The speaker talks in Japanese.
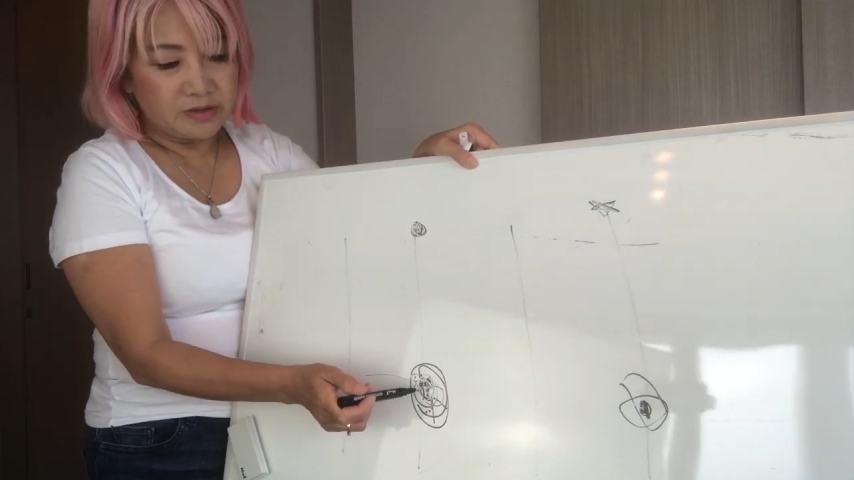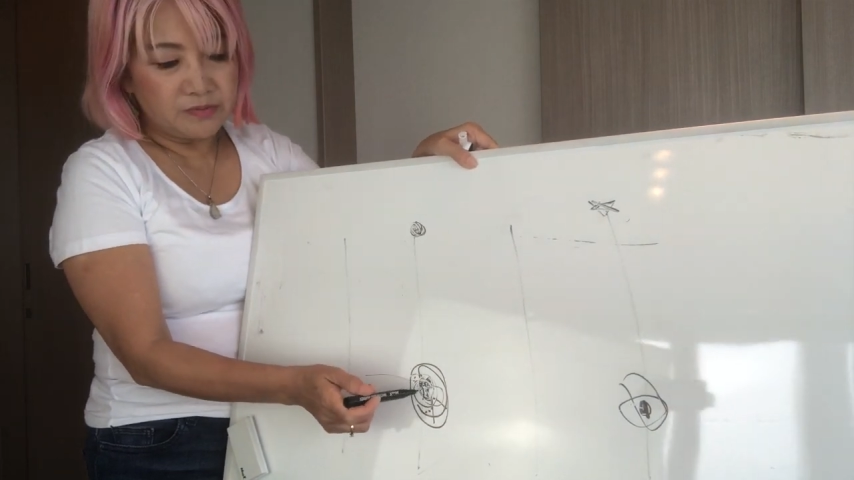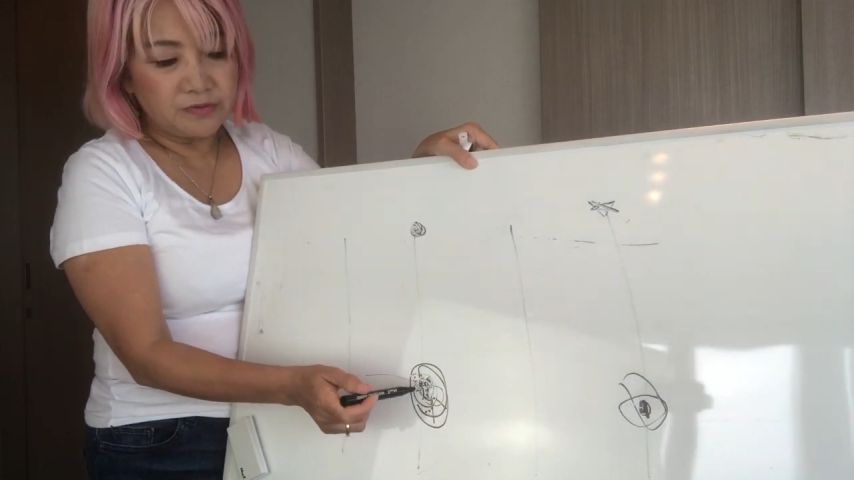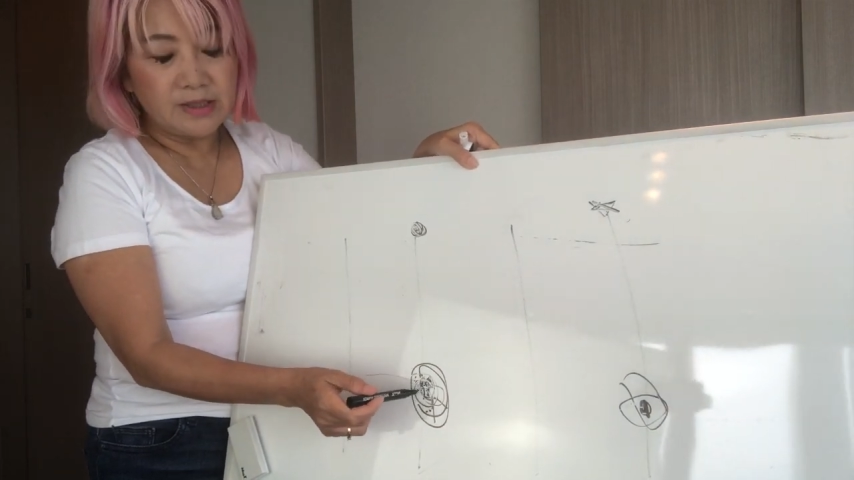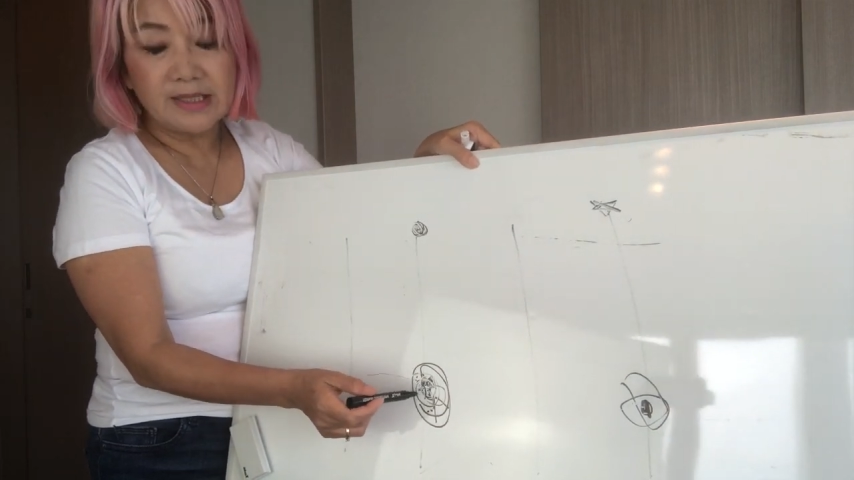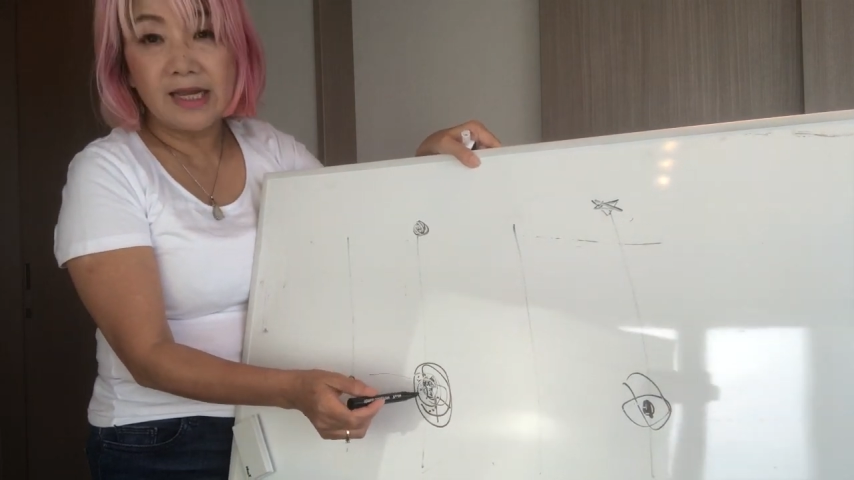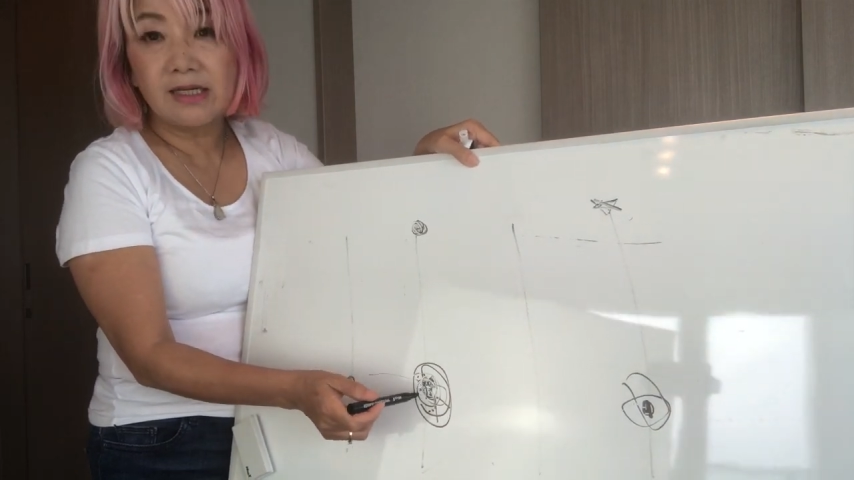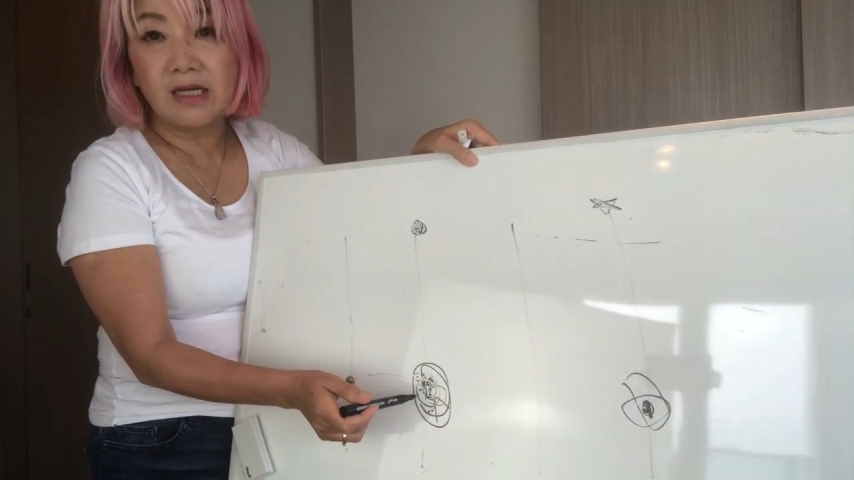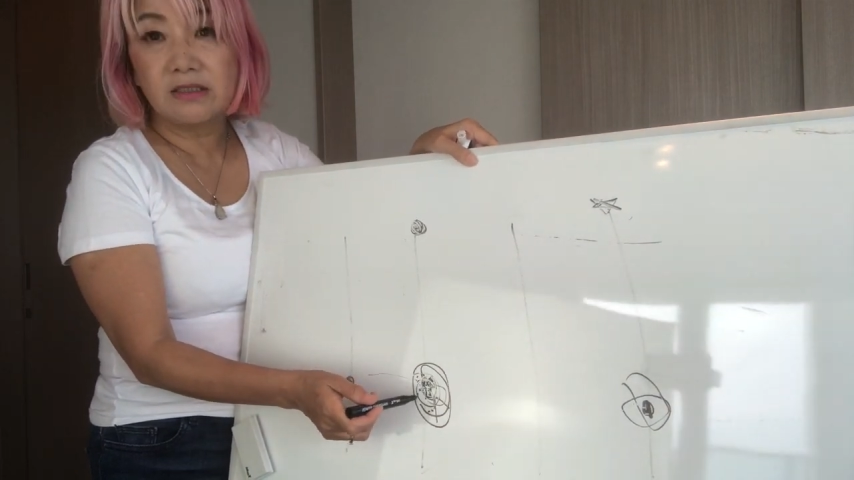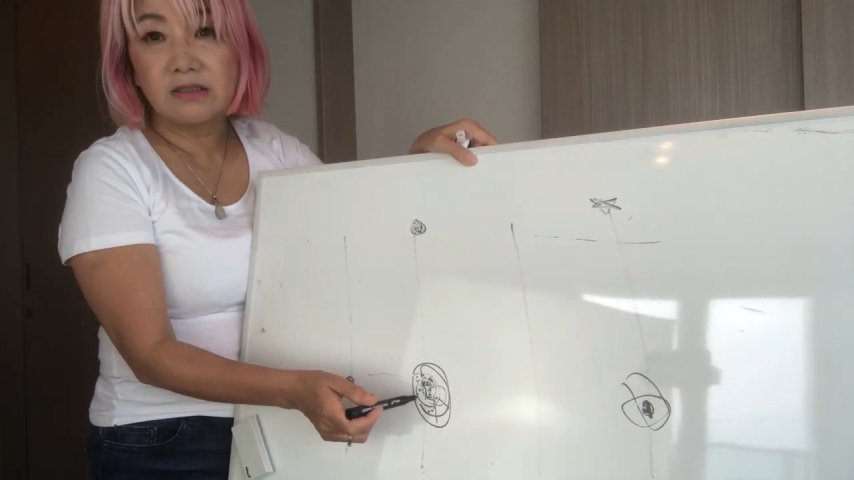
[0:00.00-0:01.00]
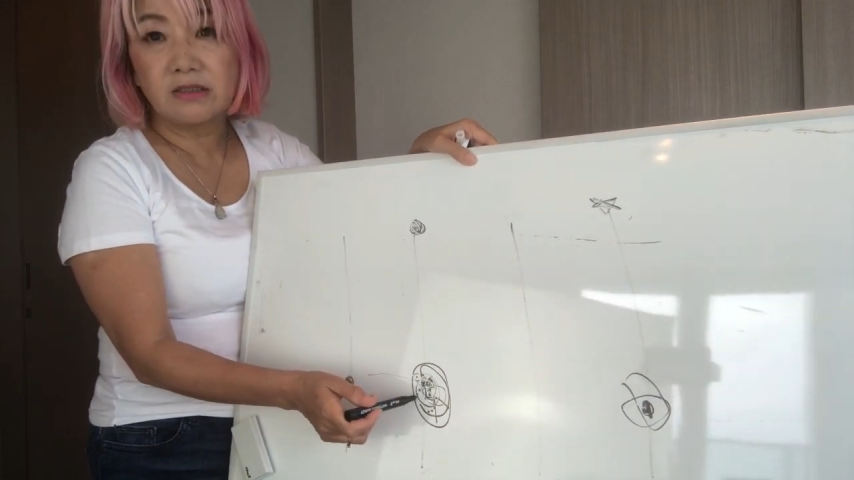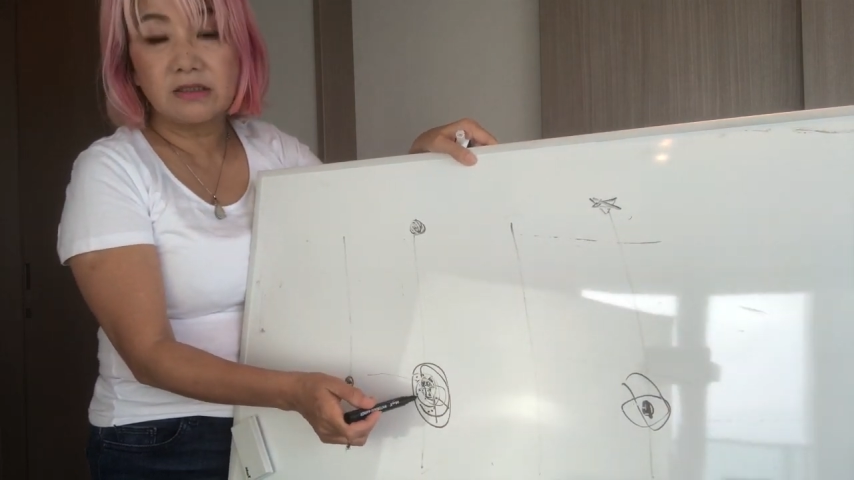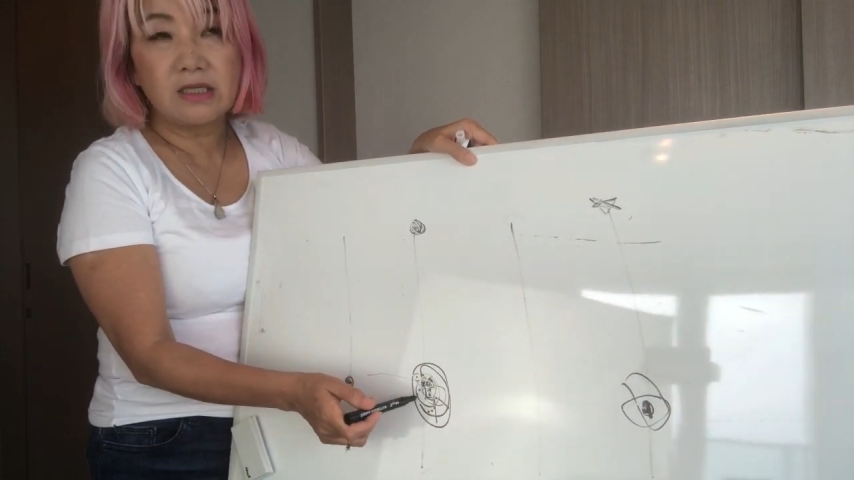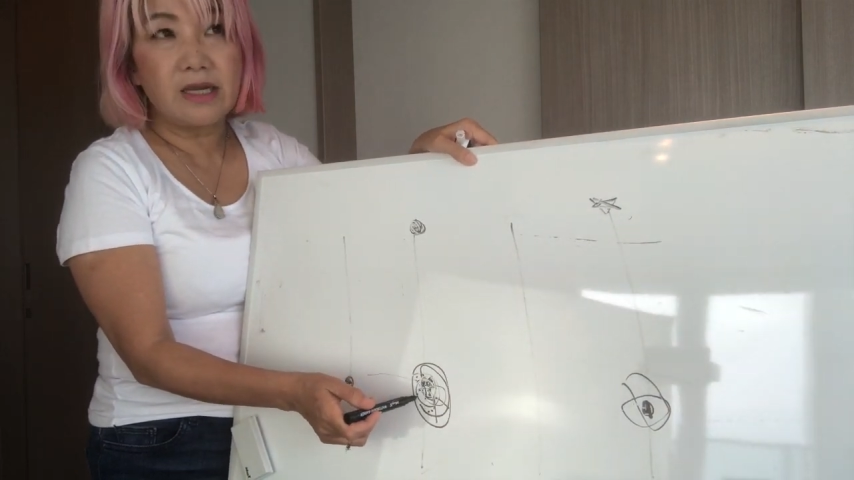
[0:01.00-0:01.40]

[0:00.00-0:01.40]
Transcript: 自分で体感し